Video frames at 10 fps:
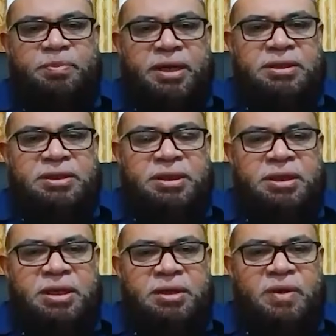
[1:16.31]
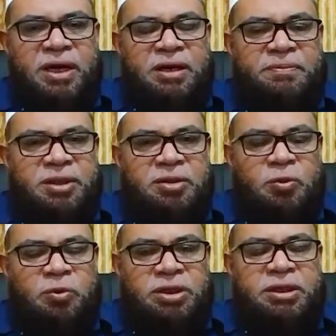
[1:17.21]
பார்த்து நீங்கள்
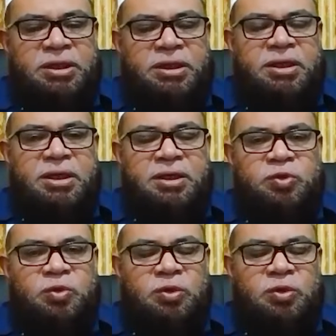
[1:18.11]
வாலிபத்தோடு இருக்கிறீர்கள் என்று